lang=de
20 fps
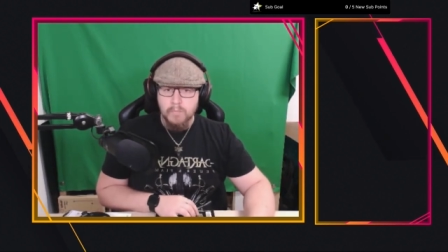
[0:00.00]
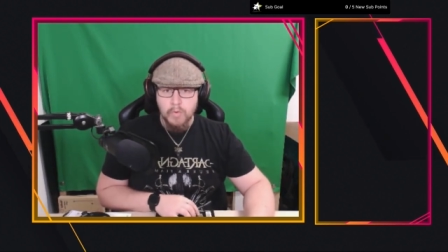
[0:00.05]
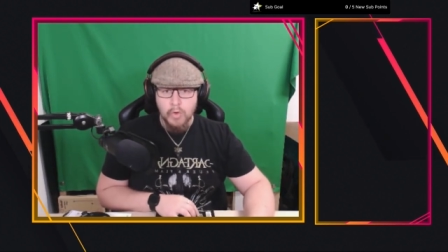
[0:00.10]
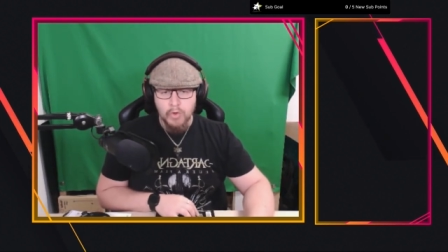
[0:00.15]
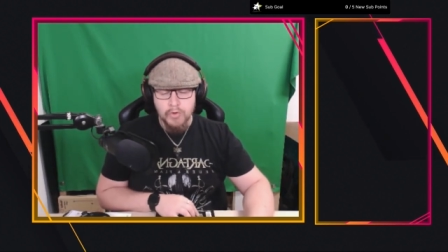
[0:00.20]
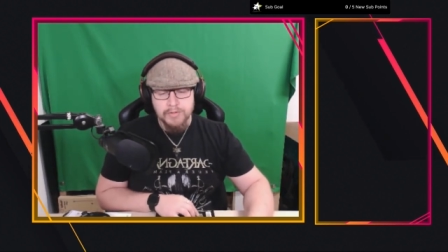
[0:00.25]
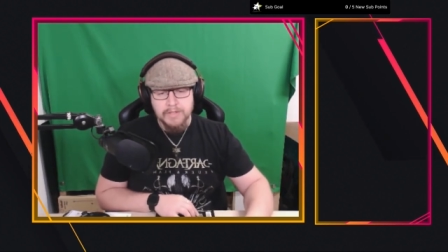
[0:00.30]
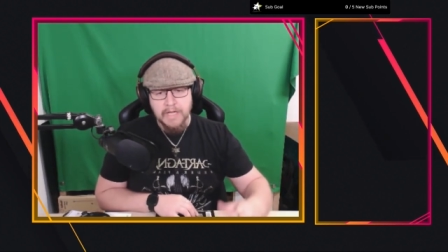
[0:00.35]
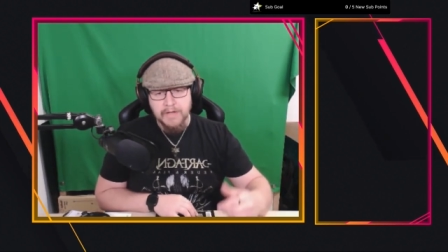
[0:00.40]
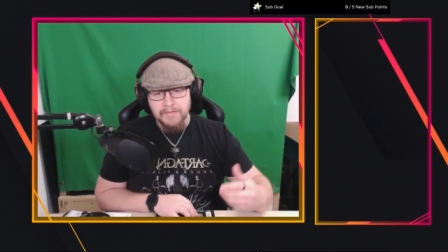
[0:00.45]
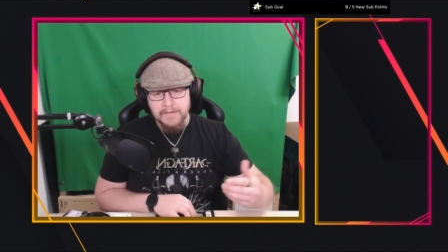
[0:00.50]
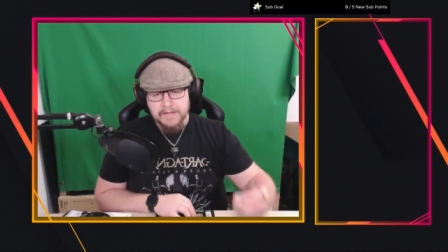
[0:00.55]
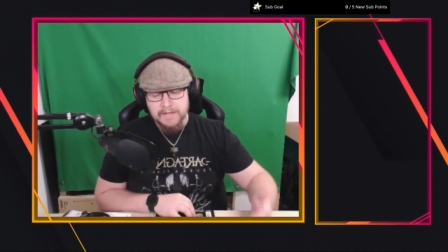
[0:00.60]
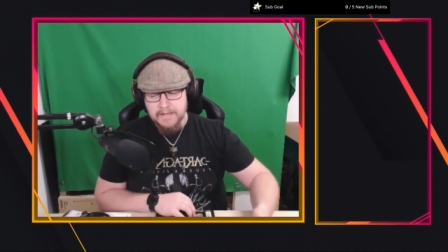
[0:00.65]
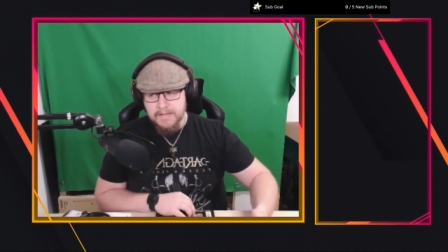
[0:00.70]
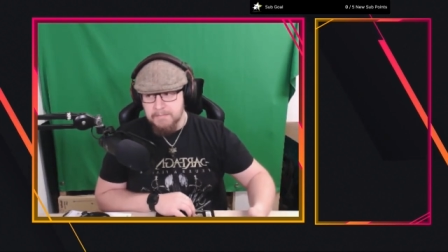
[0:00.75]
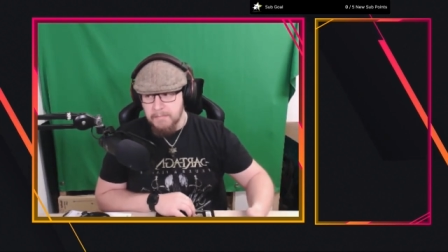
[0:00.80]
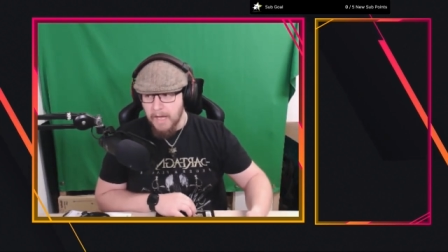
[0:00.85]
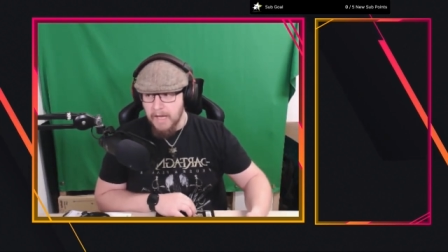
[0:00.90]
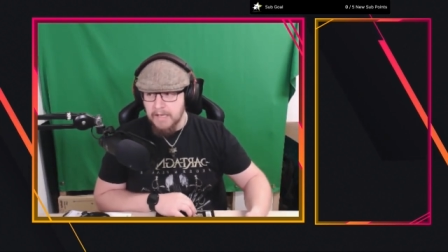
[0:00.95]
Und darf ich
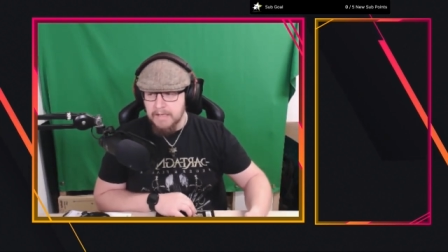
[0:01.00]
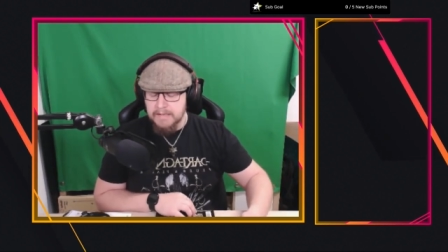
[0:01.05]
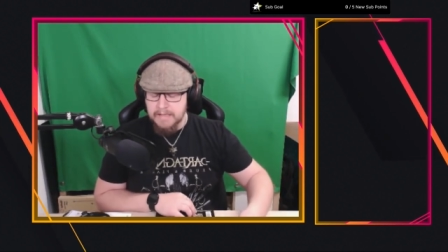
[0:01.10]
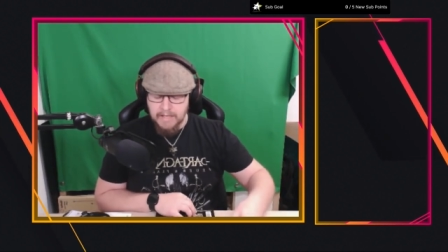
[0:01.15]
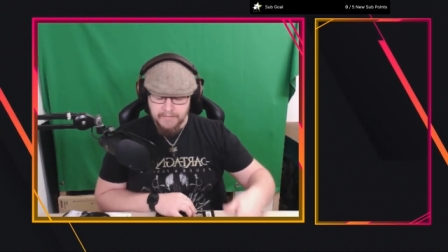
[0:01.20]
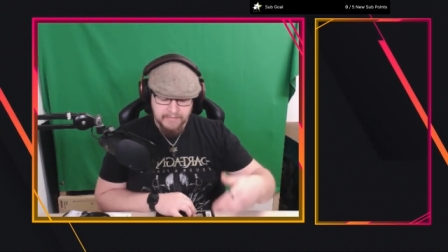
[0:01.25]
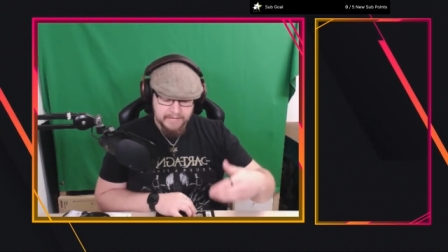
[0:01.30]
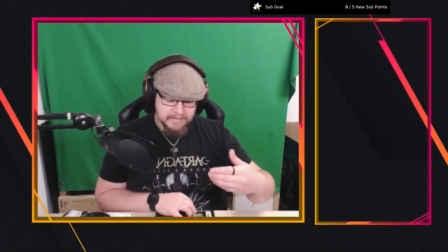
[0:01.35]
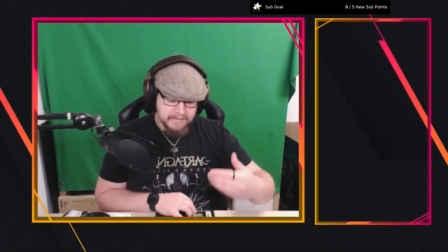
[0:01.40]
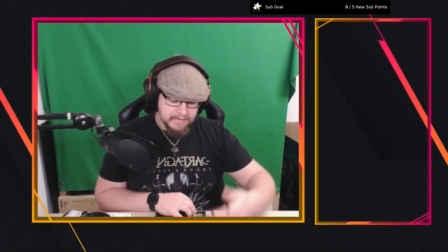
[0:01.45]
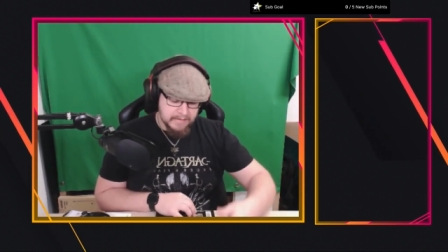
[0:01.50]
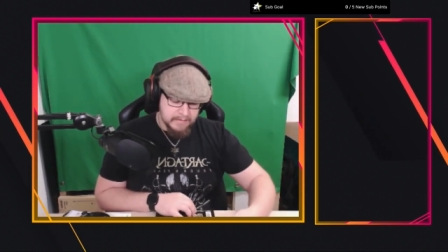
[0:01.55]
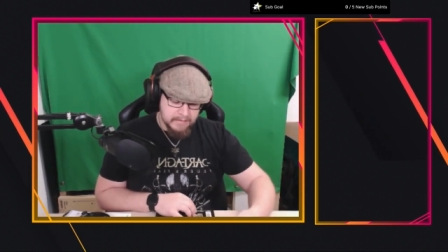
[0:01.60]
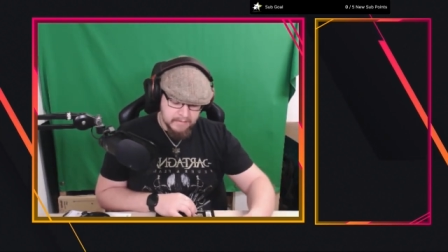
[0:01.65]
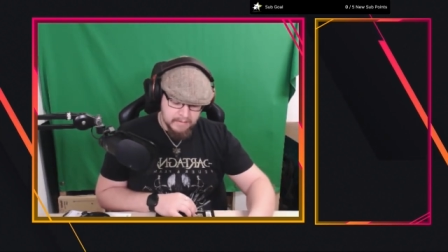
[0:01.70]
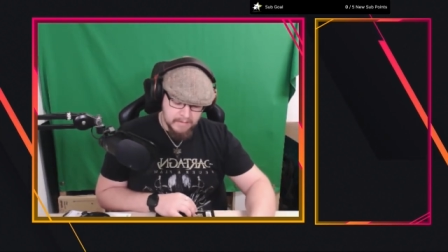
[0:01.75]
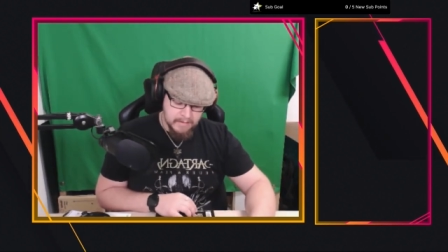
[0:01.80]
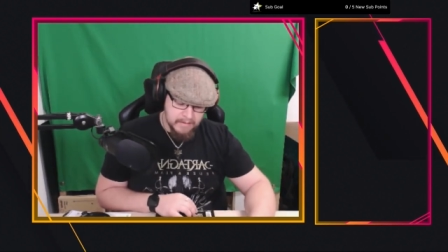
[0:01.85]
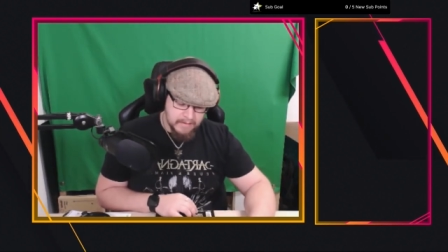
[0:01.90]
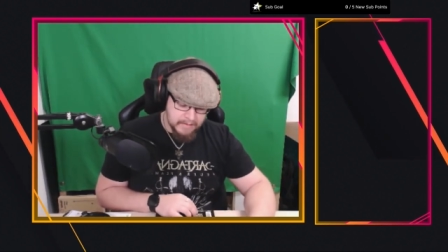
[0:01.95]
das machen? Darf ich den
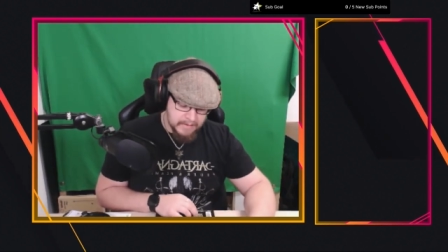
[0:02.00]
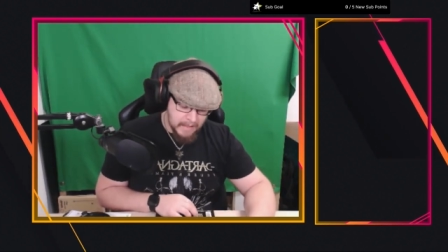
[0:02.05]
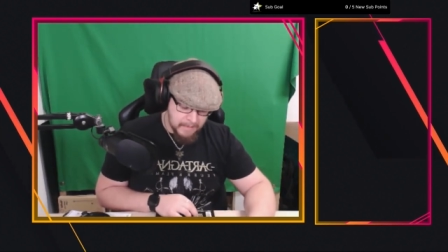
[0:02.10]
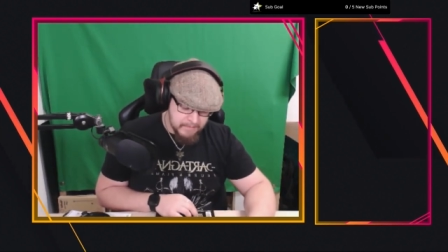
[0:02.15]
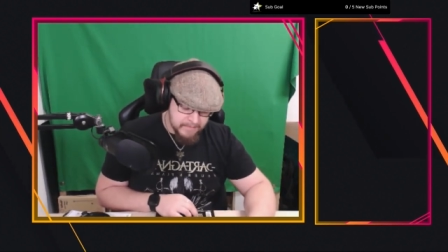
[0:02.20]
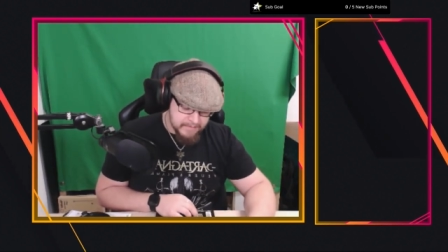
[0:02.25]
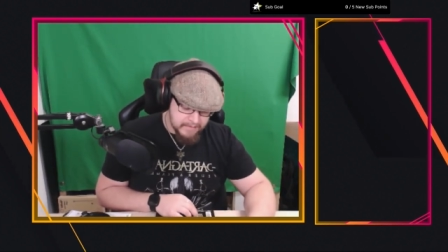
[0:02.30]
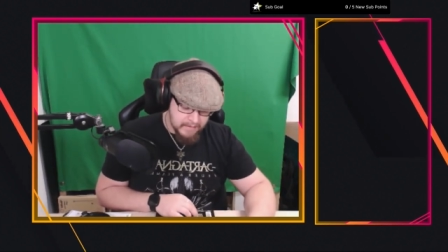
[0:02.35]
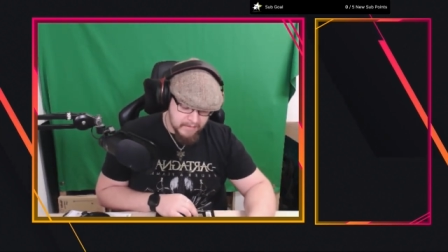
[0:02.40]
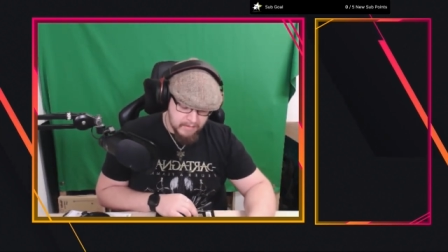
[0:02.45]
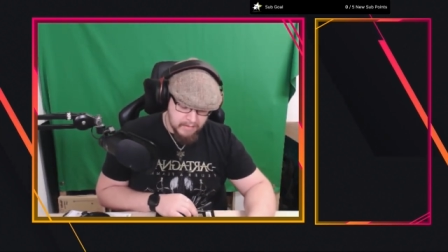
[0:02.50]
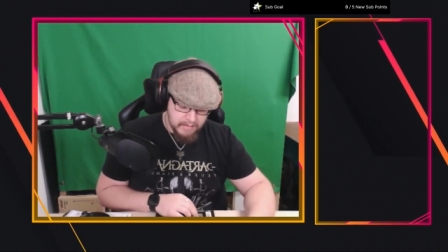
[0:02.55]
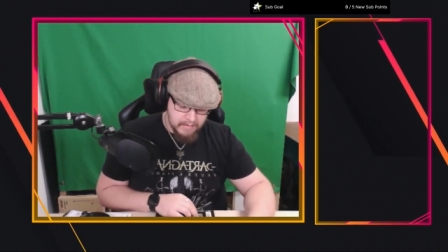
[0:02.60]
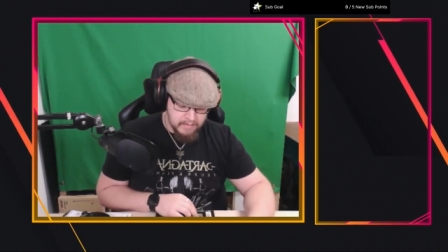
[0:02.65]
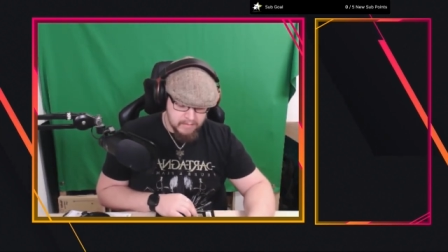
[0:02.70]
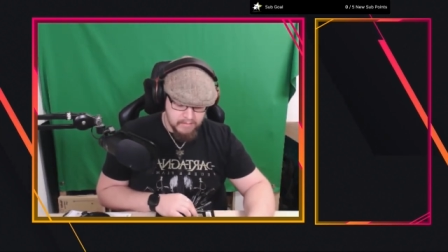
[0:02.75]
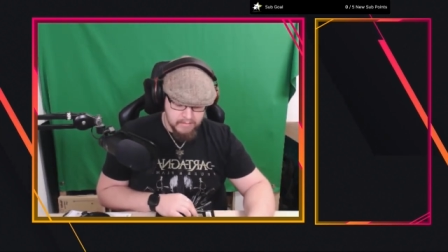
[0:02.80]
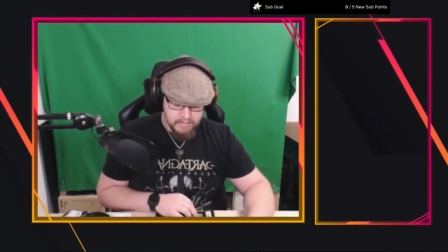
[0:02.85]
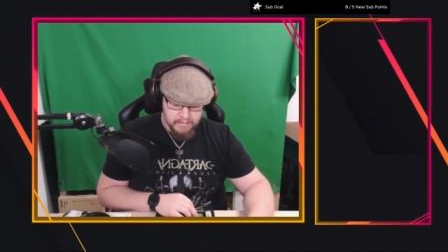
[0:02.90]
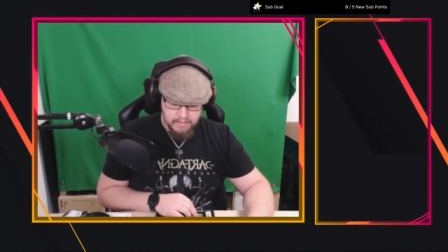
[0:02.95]
äh,
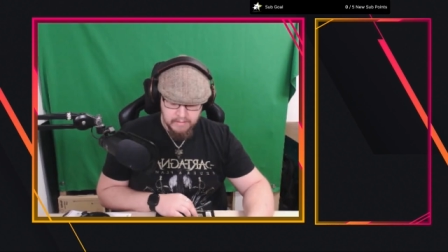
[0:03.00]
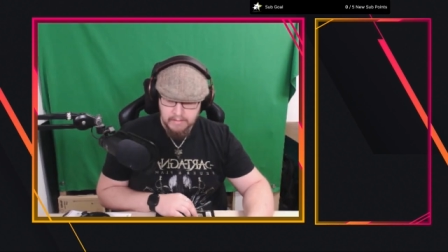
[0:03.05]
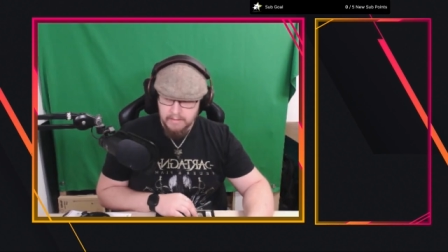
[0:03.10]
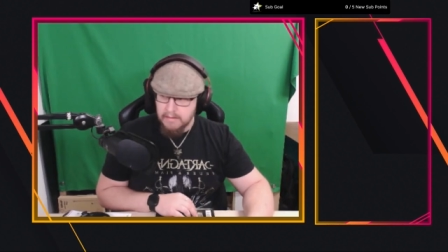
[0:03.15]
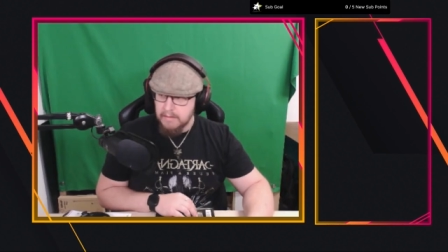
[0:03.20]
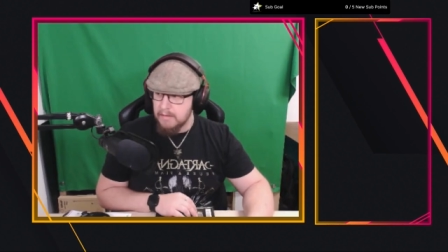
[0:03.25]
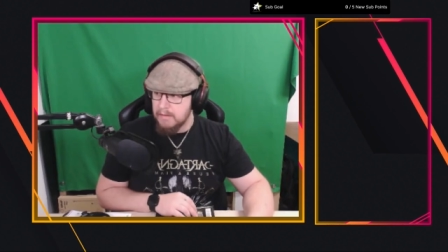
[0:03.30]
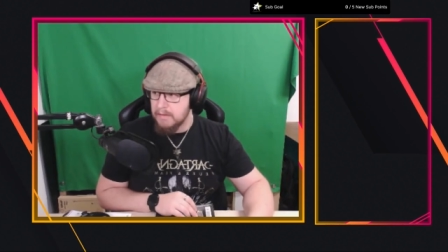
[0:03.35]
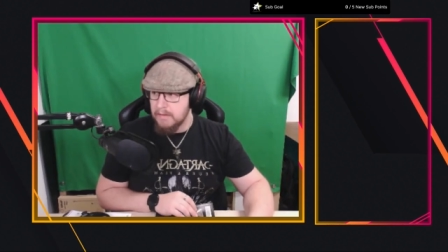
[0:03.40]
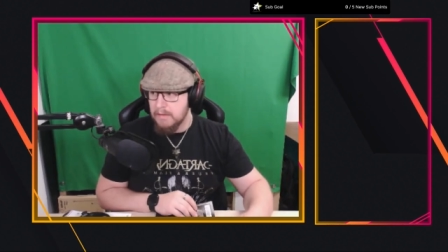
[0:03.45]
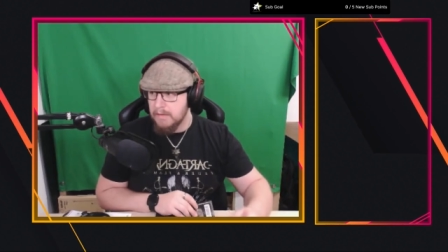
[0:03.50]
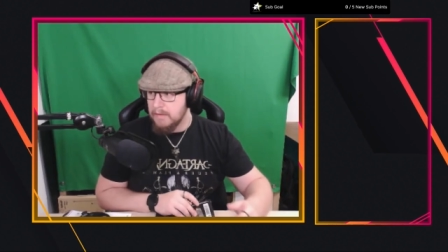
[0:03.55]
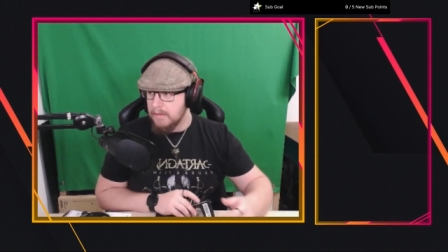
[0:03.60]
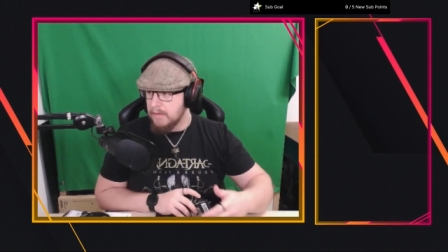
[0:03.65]
Gamestar äh,